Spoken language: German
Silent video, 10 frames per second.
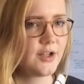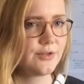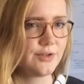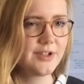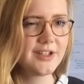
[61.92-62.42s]

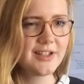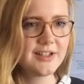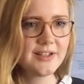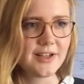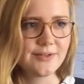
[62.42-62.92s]

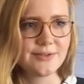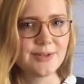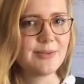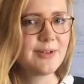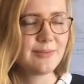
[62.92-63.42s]
Durchschnittlich, also
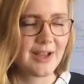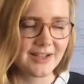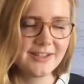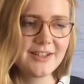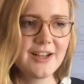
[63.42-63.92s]
ich bin im
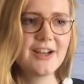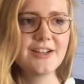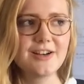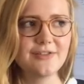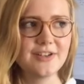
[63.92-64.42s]
ersten
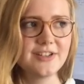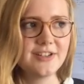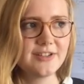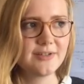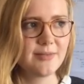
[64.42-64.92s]
Lehrjahr,
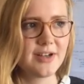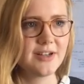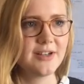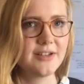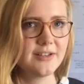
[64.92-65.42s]
verdient
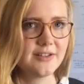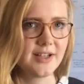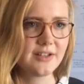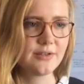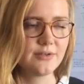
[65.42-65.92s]
man
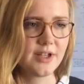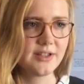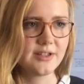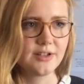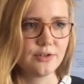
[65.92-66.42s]

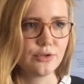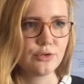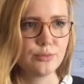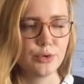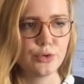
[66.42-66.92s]
610
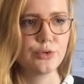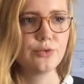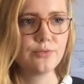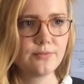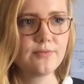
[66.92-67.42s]
Euro brutto.
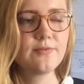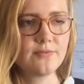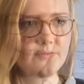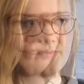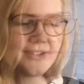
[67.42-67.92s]

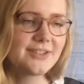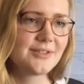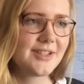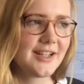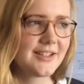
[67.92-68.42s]
Ich finde es
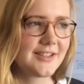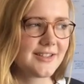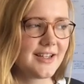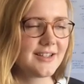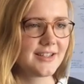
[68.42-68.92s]
total
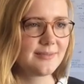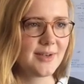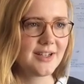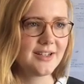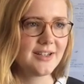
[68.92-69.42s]
interessant, dass
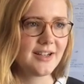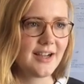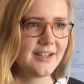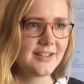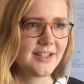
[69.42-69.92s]
man
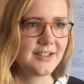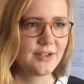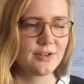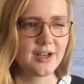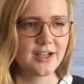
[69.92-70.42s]
einerseits
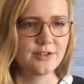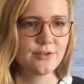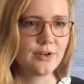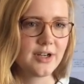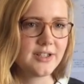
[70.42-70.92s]
auch lernt
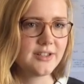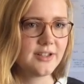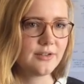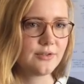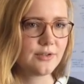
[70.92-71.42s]
zu
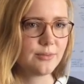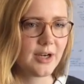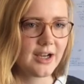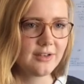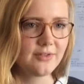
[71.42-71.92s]
organisieren und zu
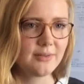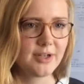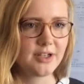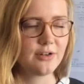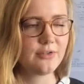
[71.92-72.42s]
planen, weil man ja auch